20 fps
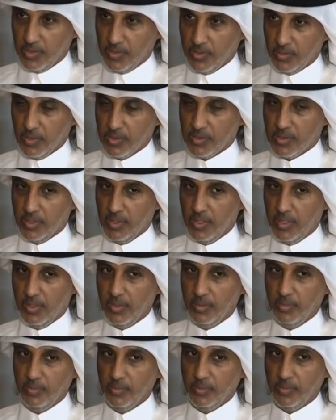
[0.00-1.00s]
وكاس
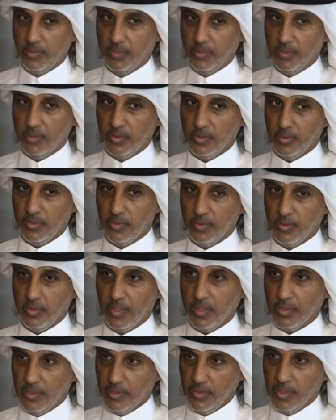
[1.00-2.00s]
العالم
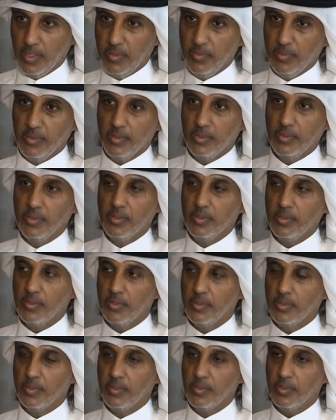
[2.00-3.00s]
لكن دائما
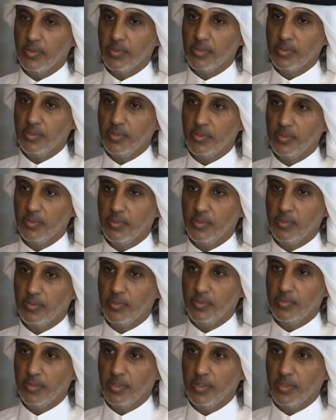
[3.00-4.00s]
آه، تواجد يكون
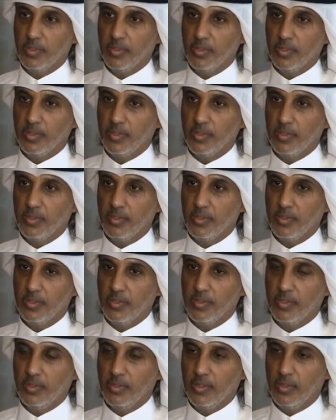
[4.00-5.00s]
بالفريق
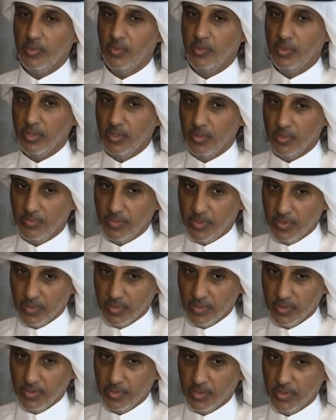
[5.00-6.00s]
الاول الفريق
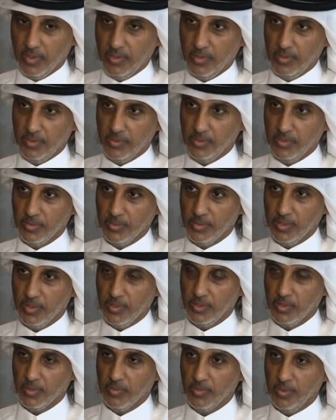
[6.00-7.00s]
اللي راح ان شاء الله
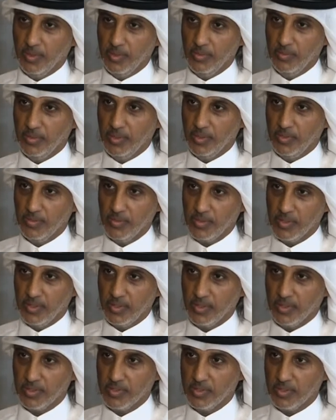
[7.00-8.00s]
يطمح للمنافسه على
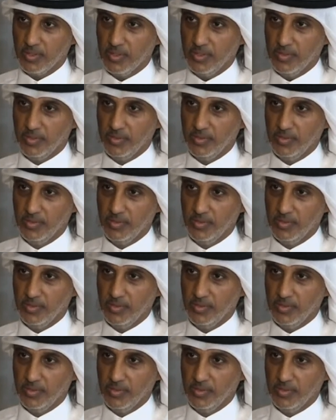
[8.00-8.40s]
كاس الخليج